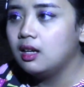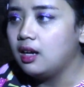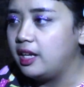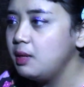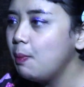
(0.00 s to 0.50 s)

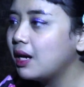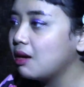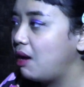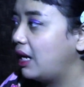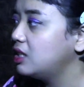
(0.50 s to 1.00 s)
Lah ini pada
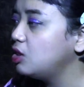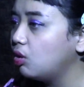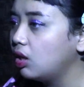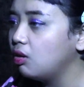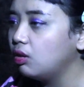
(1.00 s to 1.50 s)
kemana sih
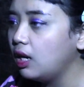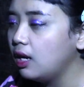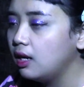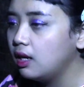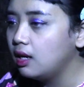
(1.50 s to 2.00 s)

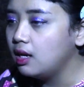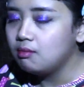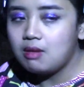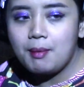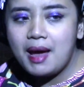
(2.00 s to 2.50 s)
orang-orang?
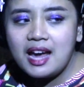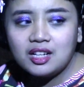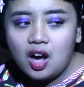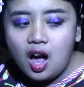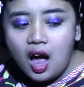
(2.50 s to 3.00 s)
Babe,
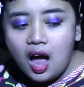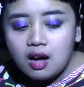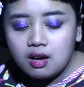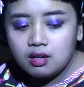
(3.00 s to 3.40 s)
engkong.